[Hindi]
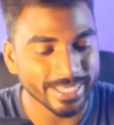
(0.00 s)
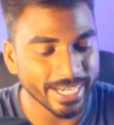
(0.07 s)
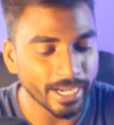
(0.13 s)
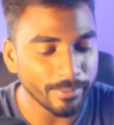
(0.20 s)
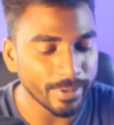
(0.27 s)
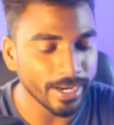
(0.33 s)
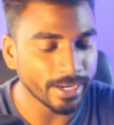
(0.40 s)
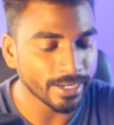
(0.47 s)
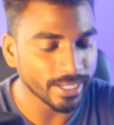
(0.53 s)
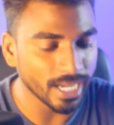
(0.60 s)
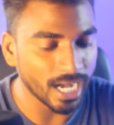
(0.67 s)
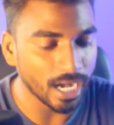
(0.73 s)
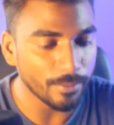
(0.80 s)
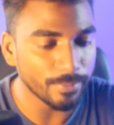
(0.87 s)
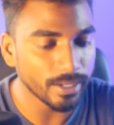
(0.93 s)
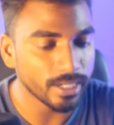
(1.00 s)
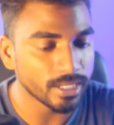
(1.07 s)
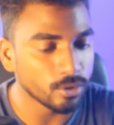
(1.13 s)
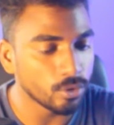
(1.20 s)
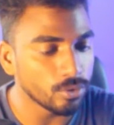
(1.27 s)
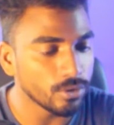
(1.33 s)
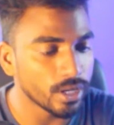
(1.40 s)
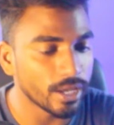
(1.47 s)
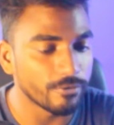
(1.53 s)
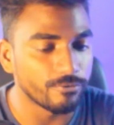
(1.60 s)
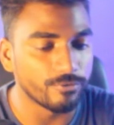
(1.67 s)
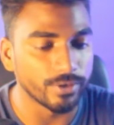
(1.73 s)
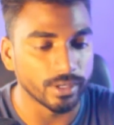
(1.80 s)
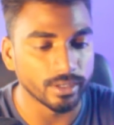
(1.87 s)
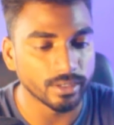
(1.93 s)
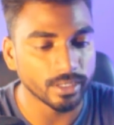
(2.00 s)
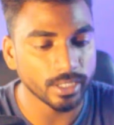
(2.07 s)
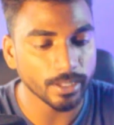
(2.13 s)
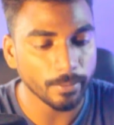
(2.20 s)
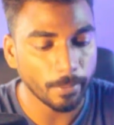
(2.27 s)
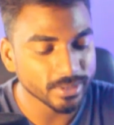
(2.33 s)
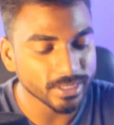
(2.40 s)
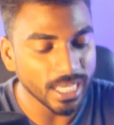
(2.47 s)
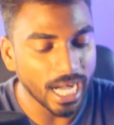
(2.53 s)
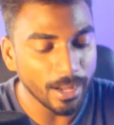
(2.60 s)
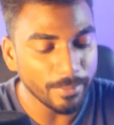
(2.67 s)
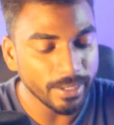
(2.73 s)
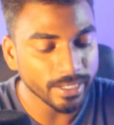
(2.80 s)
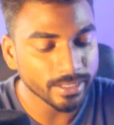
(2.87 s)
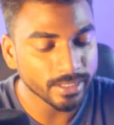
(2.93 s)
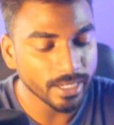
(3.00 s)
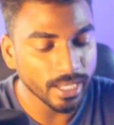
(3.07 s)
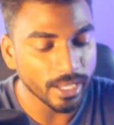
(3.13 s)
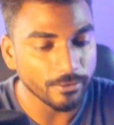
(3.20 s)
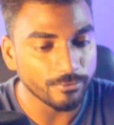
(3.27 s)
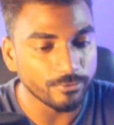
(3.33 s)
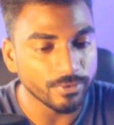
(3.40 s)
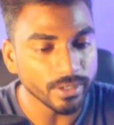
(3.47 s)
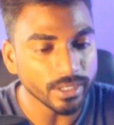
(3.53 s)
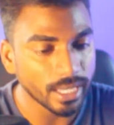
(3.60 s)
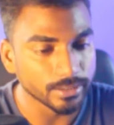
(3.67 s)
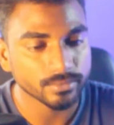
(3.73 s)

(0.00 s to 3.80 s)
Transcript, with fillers: स्क्रीन पे एंड यहाँ पे लिखो एफ ठीक है यहाँ पे लिख देना एफ